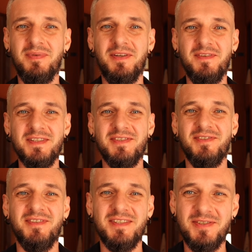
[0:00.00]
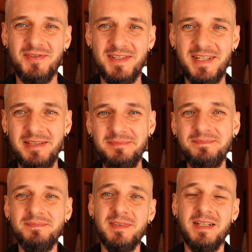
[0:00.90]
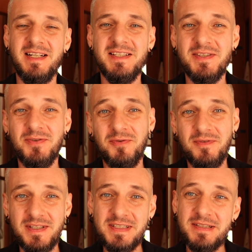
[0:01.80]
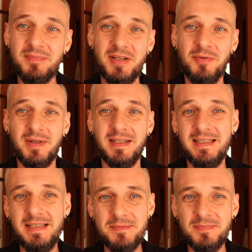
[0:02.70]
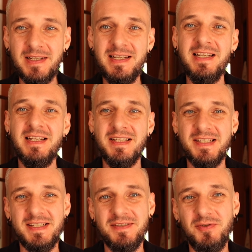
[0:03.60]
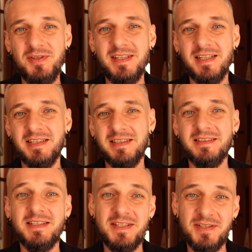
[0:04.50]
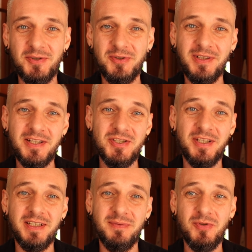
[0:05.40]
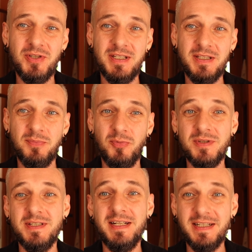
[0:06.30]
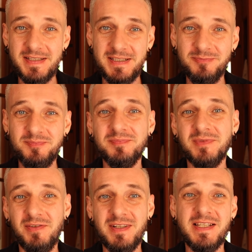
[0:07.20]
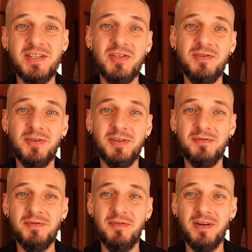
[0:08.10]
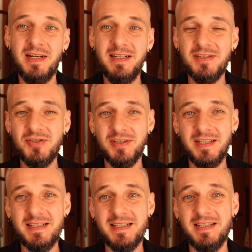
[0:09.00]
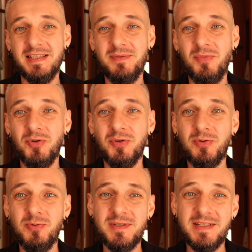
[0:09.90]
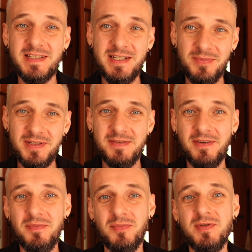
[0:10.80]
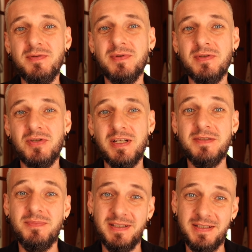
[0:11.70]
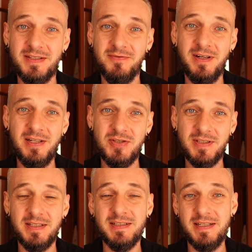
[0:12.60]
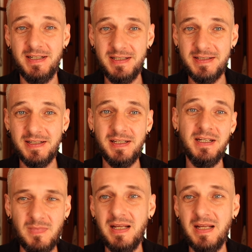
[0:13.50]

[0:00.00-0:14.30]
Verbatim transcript: Приветствую вас, друзья! Рад снова увидеть на моем канале. Сегодня я анонсирую долгожданное обучение по дирекциям. 24 февраля начинается одноименный курс, где мы с вами будем изучать метод символических дирекций.